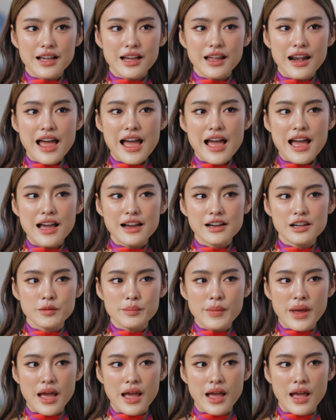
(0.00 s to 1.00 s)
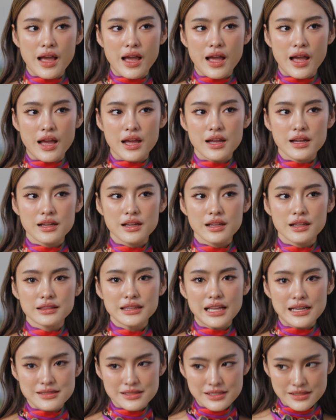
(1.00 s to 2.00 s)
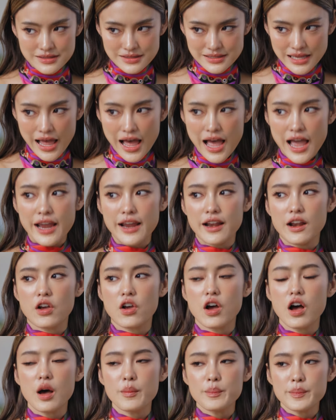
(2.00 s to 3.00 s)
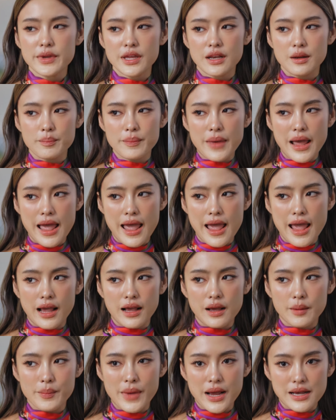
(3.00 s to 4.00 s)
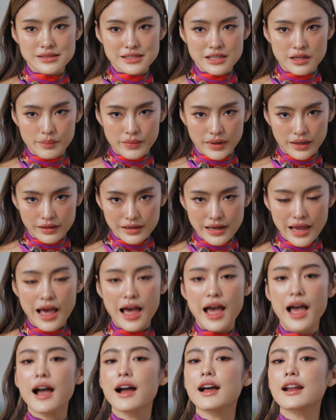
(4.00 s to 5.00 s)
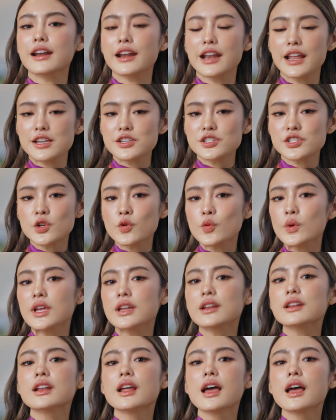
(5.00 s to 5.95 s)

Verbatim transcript: กล้าขึ้นมาตัดสินใจแล้วก็เปลี่ยนแปลงบางสิ่งบางอย่างในชีวิต